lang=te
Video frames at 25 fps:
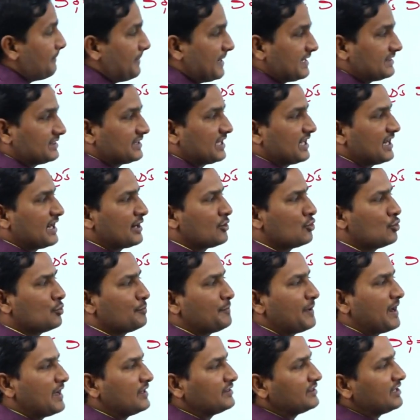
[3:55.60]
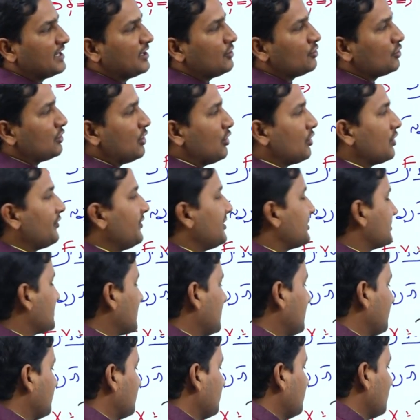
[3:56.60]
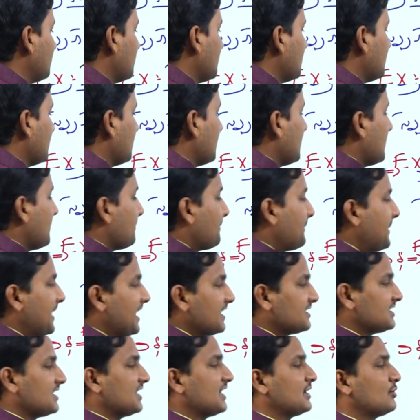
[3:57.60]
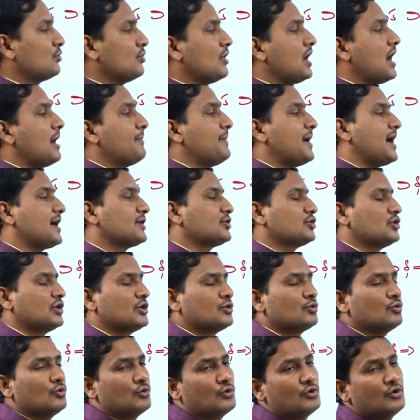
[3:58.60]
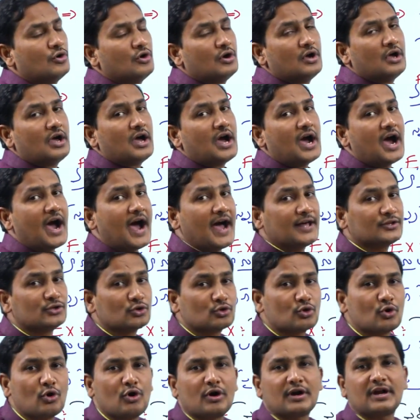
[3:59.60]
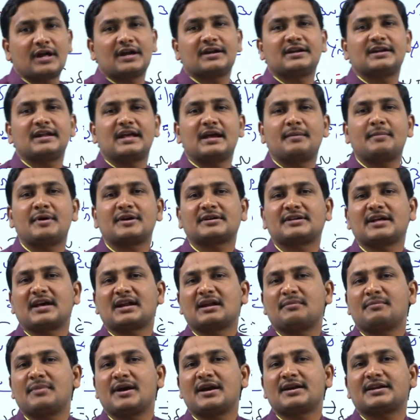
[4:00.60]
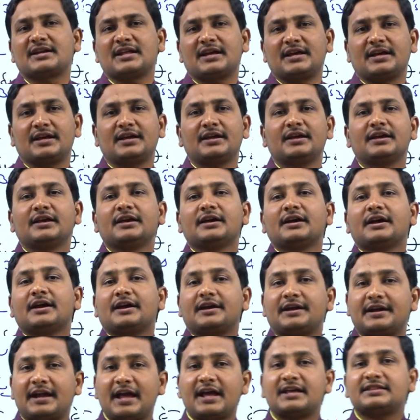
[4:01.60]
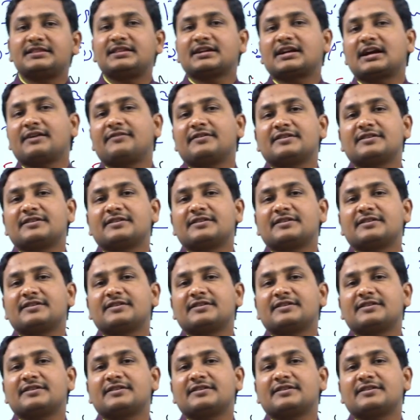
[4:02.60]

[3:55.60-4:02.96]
పెద్దలను ఉపాధ్యాయులను గౌరవించడం పేదలను అభాగ్యులను ఆదుకోవడాన్ని ఏమంటారమ్మా అంటే నైతిక